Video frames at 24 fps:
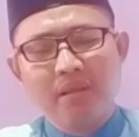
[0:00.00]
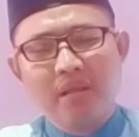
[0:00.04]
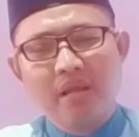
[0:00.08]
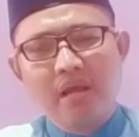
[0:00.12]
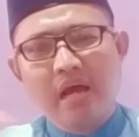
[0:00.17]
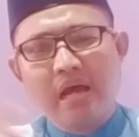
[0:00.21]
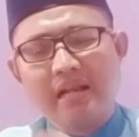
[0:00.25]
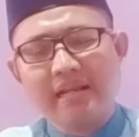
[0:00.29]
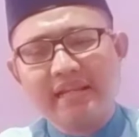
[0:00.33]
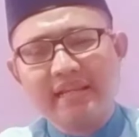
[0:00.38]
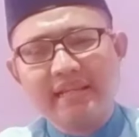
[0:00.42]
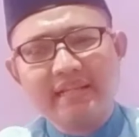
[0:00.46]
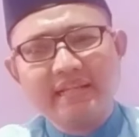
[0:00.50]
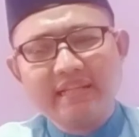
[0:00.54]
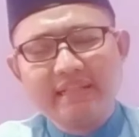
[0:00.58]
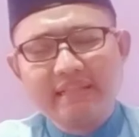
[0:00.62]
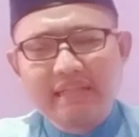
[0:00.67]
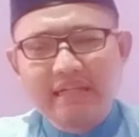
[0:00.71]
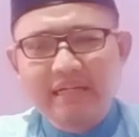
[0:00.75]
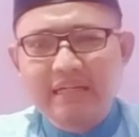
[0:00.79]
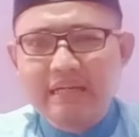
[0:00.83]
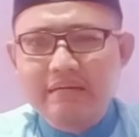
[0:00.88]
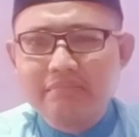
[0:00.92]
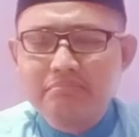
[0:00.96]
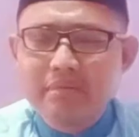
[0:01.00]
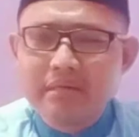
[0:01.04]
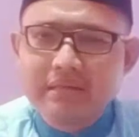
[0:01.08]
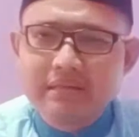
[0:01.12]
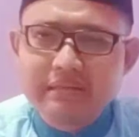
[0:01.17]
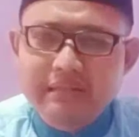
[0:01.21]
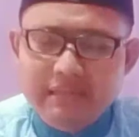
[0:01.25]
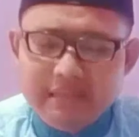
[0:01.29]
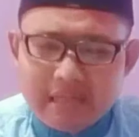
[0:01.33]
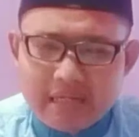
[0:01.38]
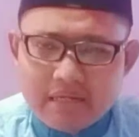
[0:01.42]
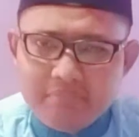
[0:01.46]
Hal ini tergambar
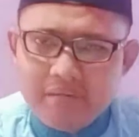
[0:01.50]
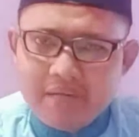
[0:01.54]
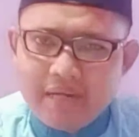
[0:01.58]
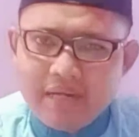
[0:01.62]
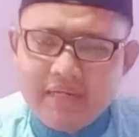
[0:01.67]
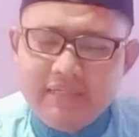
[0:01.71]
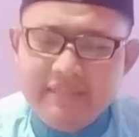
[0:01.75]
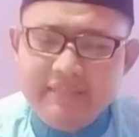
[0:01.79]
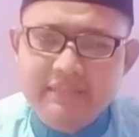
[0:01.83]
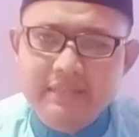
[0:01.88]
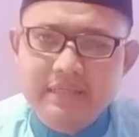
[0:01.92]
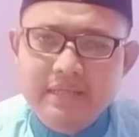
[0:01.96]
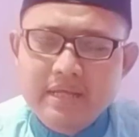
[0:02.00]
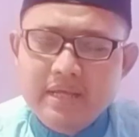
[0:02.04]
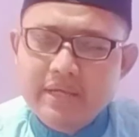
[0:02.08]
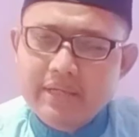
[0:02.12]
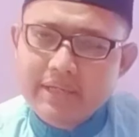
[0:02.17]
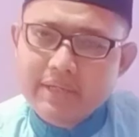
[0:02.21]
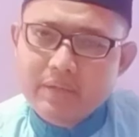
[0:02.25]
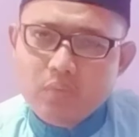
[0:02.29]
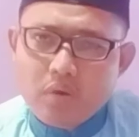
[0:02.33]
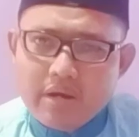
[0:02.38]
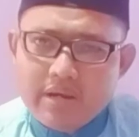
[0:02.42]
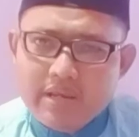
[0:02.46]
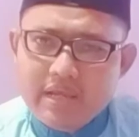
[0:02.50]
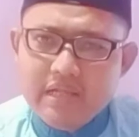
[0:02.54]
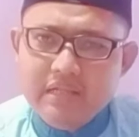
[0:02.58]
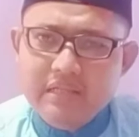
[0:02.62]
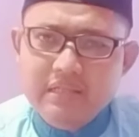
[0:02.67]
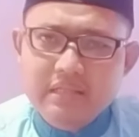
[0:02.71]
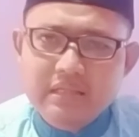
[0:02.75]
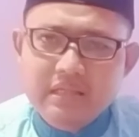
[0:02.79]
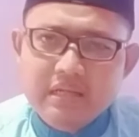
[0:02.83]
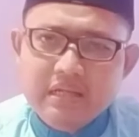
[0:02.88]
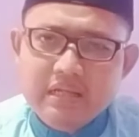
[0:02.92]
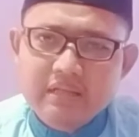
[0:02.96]
di dalam hadis riwayat
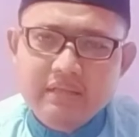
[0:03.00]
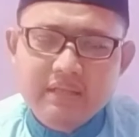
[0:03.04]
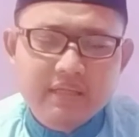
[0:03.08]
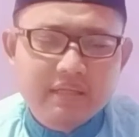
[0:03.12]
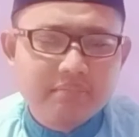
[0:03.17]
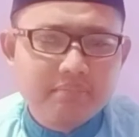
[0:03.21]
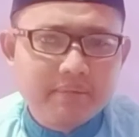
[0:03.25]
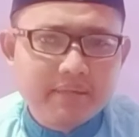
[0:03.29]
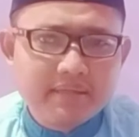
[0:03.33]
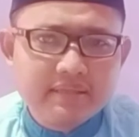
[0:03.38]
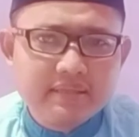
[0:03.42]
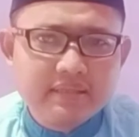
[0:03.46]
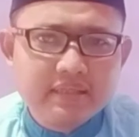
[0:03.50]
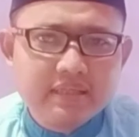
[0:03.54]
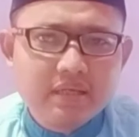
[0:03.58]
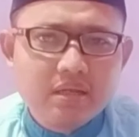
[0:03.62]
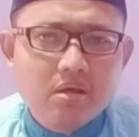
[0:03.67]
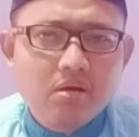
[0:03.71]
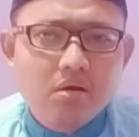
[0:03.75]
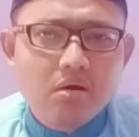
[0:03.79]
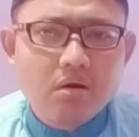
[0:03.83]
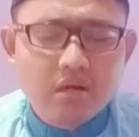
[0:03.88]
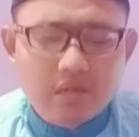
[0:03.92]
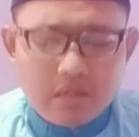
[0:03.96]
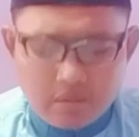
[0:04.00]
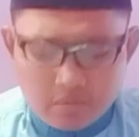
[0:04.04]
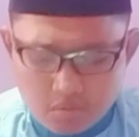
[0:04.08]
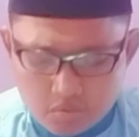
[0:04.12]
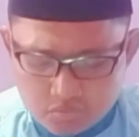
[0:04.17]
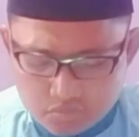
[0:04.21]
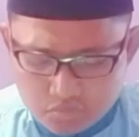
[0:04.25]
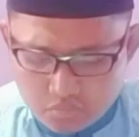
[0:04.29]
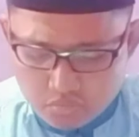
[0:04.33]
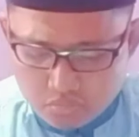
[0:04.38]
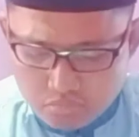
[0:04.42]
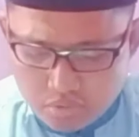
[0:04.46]
Tirmizi qala
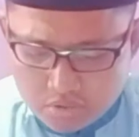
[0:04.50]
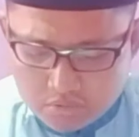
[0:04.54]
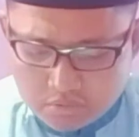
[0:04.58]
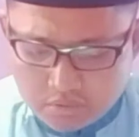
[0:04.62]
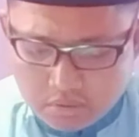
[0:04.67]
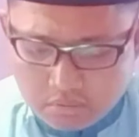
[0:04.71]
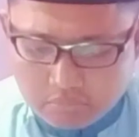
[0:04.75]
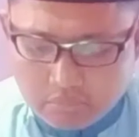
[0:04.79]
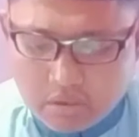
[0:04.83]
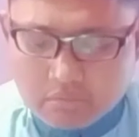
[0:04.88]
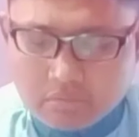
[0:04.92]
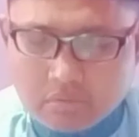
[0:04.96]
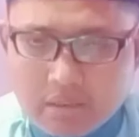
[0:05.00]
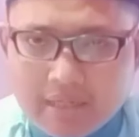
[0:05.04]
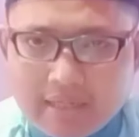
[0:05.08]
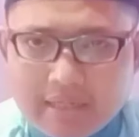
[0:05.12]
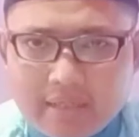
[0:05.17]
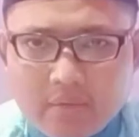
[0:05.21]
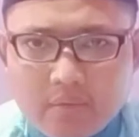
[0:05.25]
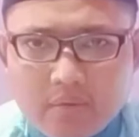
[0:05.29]
Rasulullah sallallahu alaihi